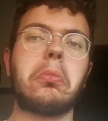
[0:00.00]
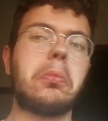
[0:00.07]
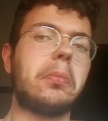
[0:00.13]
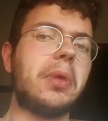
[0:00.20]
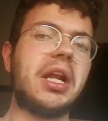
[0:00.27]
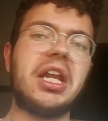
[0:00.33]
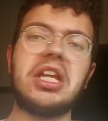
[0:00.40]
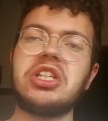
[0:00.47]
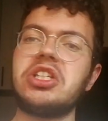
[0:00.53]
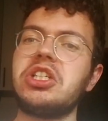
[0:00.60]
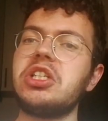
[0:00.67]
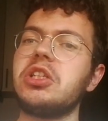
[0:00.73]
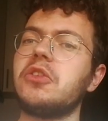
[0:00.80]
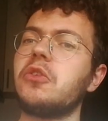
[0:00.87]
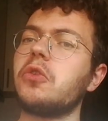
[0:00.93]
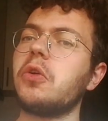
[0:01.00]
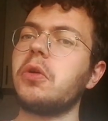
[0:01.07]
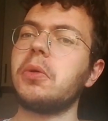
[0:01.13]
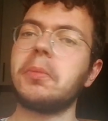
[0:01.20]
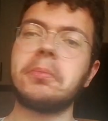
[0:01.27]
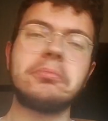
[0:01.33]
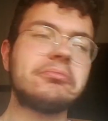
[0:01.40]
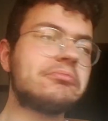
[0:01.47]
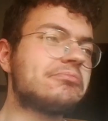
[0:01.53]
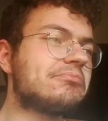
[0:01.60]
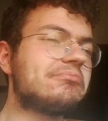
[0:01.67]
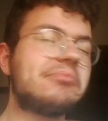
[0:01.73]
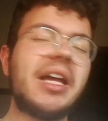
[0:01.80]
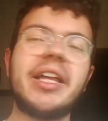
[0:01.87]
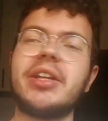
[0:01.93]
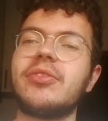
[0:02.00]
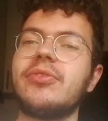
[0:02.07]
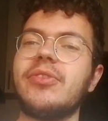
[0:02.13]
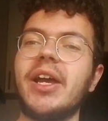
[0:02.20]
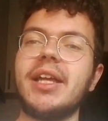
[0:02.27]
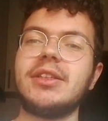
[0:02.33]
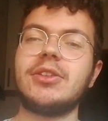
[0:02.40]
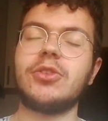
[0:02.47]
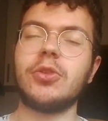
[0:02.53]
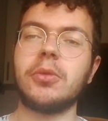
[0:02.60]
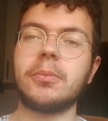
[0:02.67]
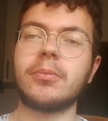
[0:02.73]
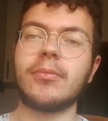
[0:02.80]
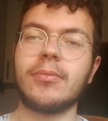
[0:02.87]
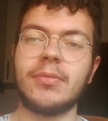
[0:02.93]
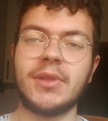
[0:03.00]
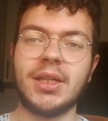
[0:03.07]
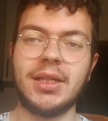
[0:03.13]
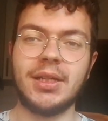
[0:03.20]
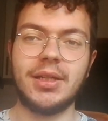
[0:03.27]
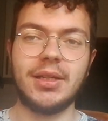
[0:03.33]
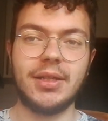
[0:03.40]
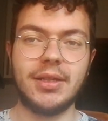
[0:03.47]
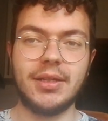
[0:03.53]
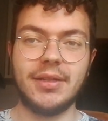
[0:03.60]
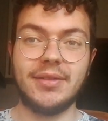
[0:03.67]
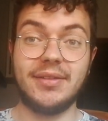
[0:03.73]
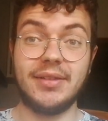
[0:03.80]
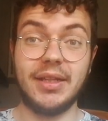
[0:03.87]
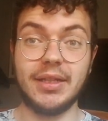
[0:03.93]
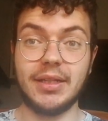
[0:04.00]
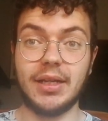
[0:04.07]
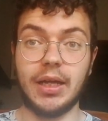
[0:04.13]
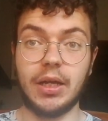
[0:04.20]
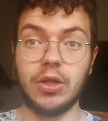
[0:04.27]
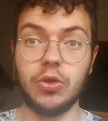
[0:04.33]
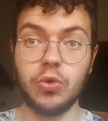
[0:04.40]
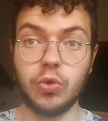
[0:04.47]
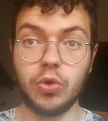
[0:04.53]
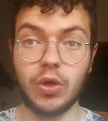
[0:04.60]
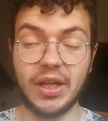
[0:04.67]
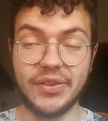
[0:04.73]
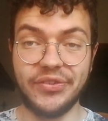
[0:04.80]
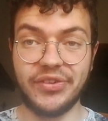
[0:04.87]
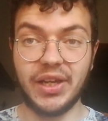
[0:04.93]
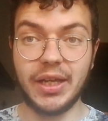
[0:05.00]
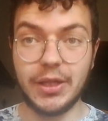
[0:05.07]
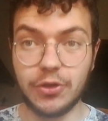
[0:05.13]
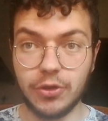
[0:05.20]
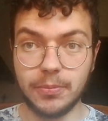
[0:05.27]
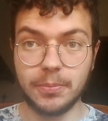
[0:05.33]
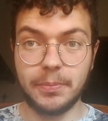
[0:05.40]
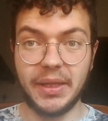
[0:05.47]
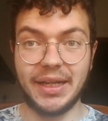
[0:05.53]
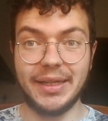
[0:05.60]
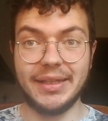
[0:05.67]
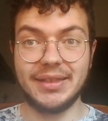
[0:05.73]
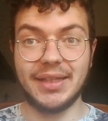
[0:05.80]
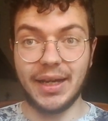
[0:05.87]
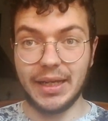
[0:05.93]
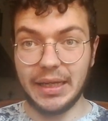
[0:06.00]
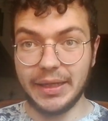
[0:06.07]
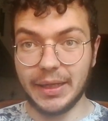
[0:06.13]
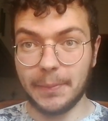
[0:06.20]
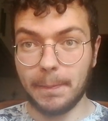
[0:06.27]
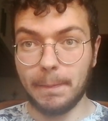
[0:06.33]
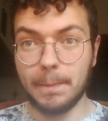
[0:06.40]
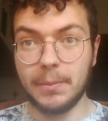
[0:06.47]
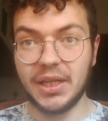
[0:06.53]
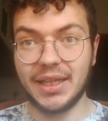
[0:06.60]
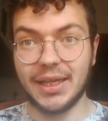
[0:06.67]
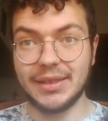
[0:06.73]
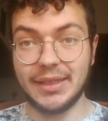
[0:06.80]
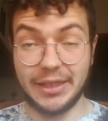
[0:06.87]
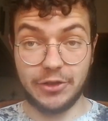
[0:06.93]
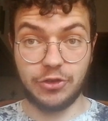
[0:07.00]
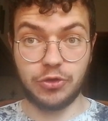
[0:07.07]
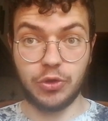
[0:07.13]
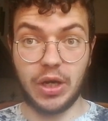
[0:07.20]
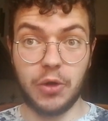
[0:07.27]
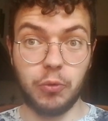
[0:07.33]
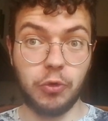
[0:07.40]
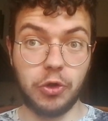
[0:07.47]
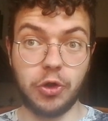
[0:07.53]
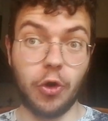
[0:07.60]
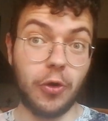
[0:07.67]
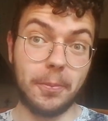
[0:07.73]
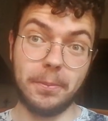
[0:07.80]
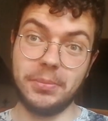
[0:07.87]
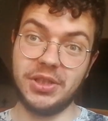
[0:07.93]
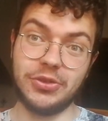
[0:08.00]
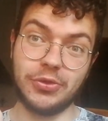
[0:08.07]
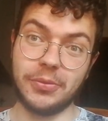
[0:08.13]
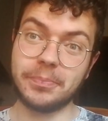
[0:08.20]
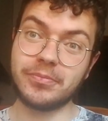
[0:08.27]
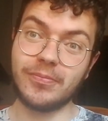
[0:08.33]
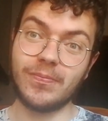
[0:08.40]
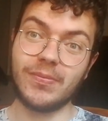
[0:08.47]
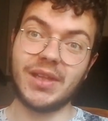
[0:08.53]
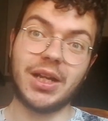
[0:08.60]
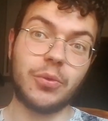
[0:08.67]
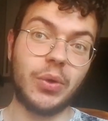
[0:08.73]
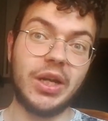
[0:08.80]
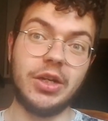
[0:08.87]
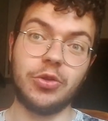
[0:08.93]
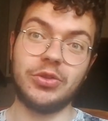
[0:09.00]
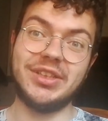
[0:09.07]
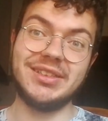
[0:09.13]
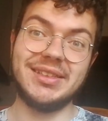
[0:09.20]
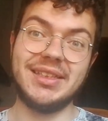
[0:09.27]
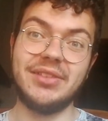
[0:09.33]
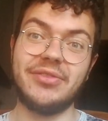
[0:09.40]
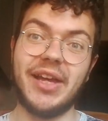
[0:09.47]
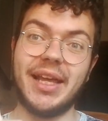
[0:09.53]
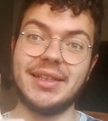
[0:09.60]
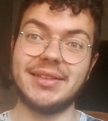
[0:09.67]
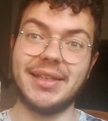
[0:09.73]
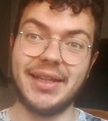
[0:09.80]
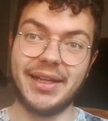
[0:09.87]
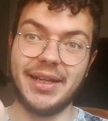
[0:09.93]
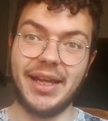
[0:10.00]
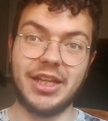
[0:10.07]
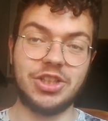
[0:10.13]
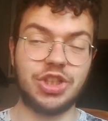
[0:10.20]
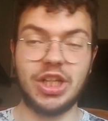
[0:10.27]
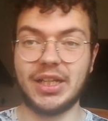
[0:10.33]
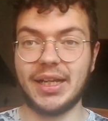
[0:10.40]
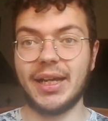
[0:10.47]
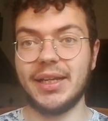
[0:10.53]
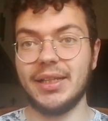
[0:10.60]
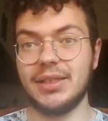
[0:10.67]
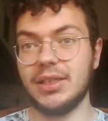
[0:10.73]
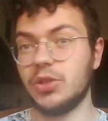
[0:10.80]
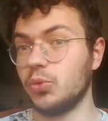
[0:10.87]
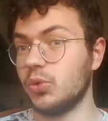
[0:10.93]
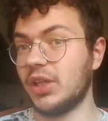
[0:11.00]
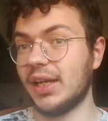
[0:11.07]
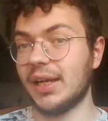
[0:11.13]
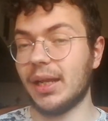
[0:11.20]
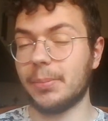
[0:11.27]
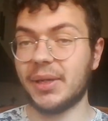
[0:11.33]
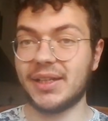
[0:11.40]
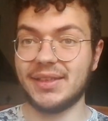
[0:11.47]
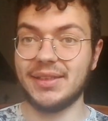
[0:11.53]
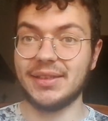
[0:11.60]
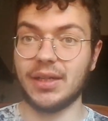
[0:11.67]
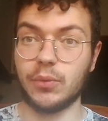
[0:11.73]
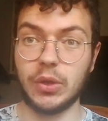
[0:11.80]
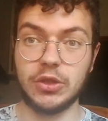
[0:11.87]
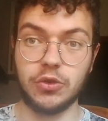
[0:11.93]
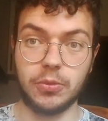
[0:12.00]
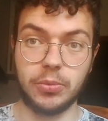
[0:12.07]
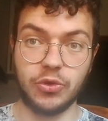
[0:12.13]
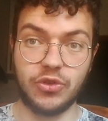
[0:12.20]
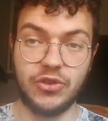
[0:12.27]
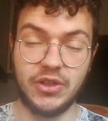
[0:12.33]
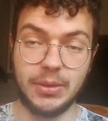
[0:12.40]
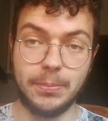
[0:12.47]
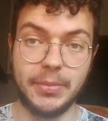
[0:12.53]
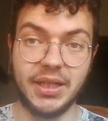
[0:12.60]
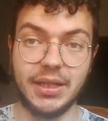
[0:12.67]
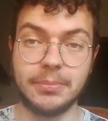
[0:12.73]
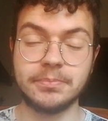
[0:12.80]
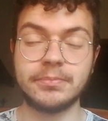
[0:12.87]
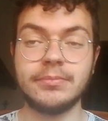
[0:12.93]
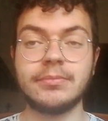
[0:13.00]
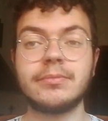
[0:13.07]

preciso, perfetto, sigla l'1-0 per l'Italia che adesso ha un compito, quello di difendere e cercare di chiudere la partita quando possibile.